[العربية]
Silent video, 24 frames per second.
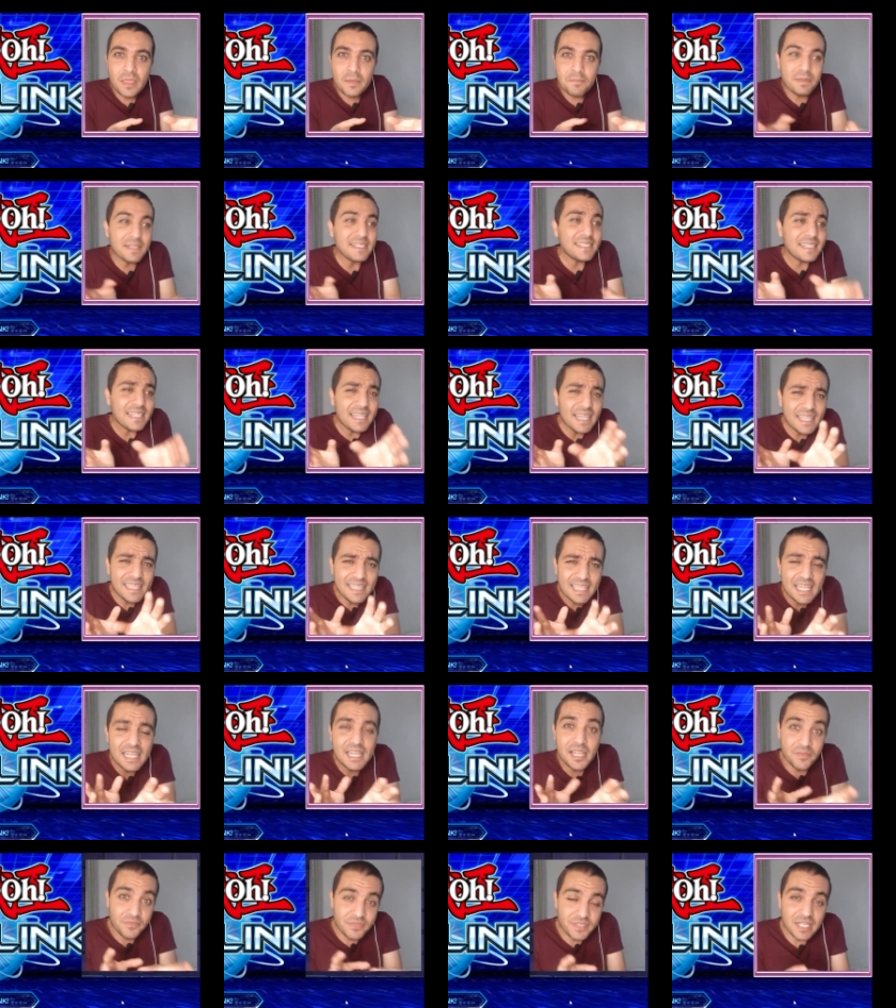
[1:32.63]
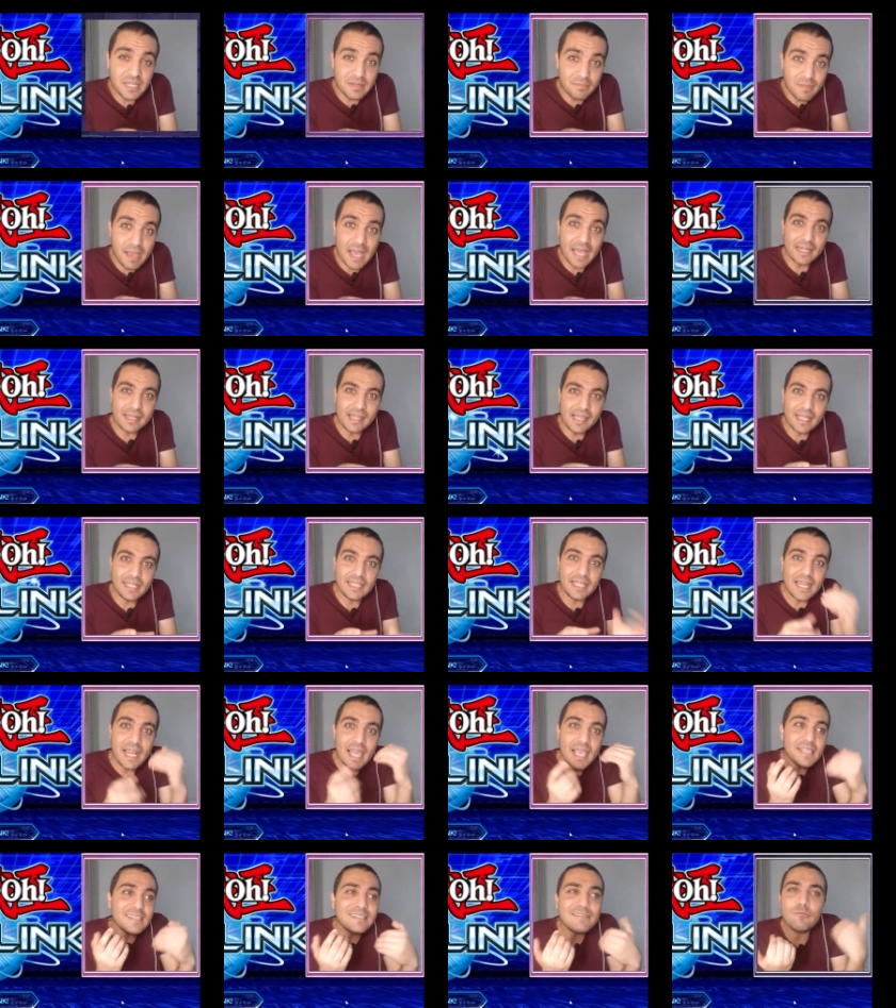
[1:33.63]
بس الاثنين نفس المعنى اللي
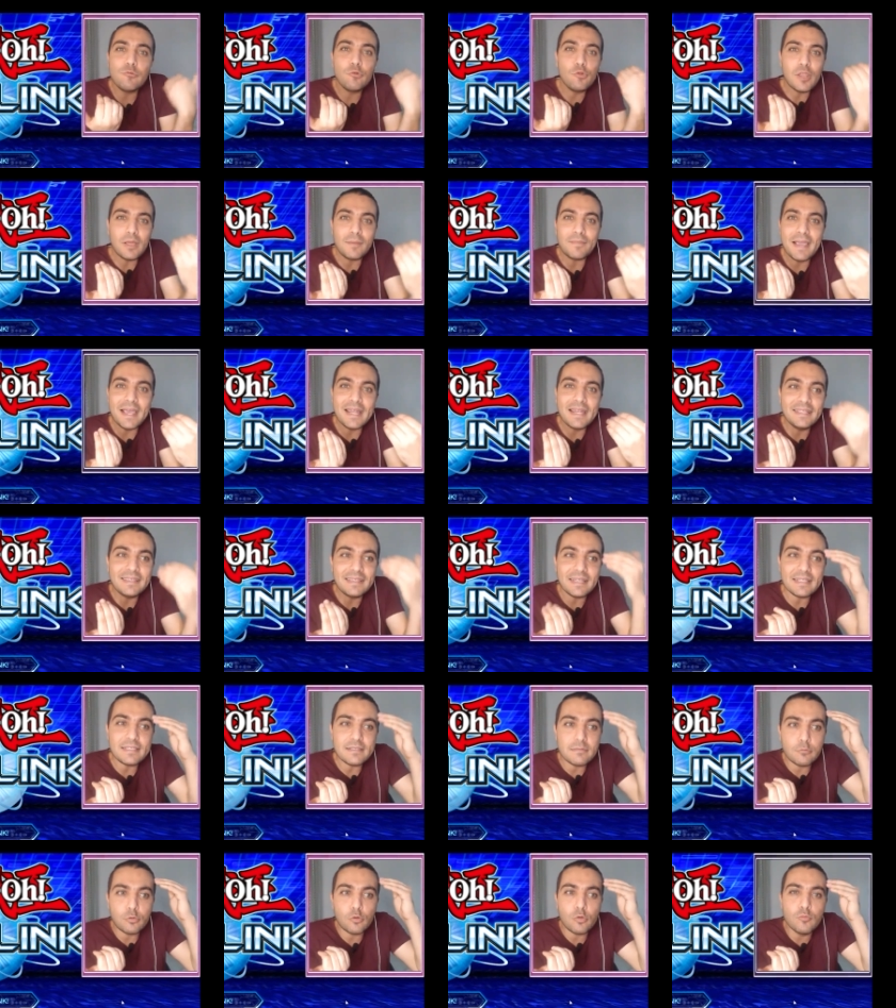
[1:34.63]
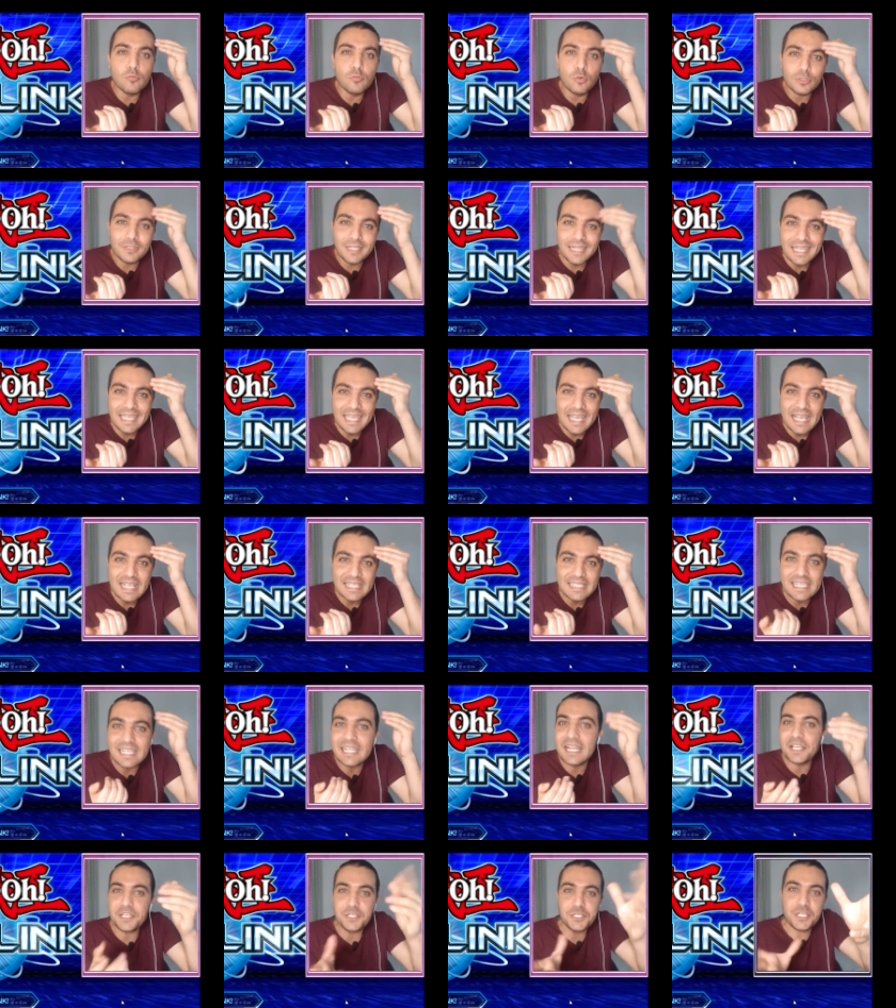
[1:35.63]
انا عايز اقوله لك بقى ان انت لازم تكون مدرك
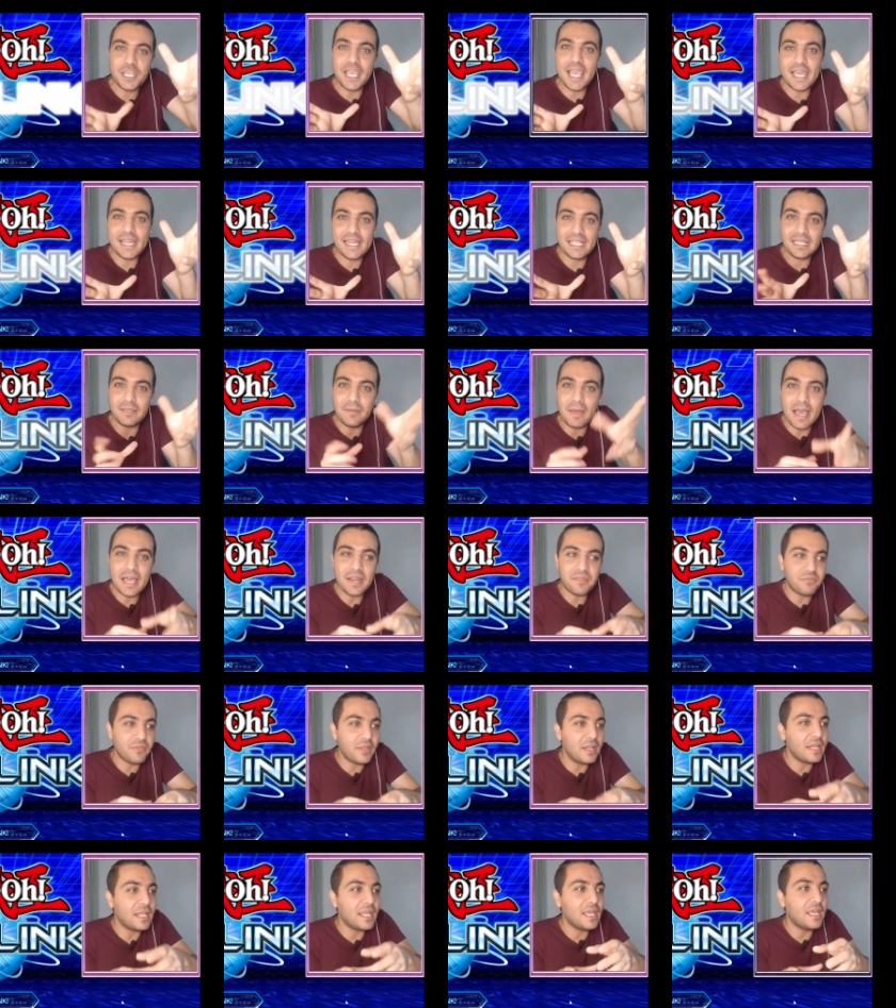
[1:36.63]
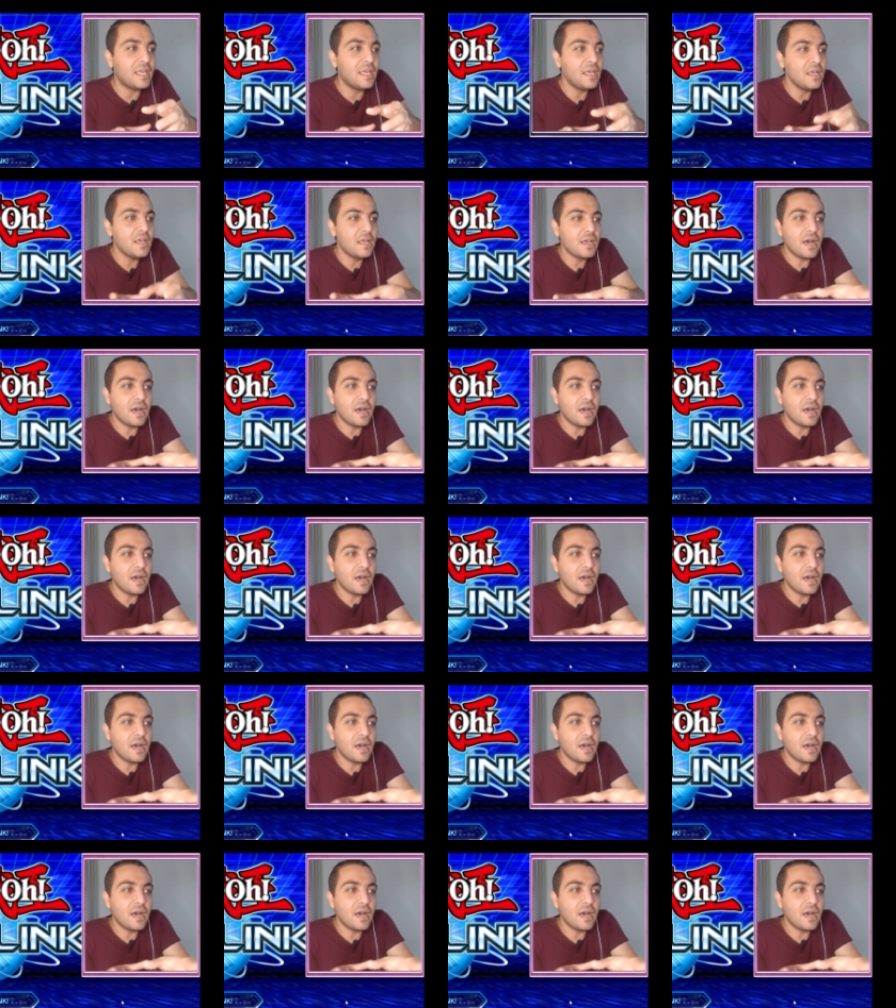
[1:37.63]
هذه الاشياء انك تبقى عارف ان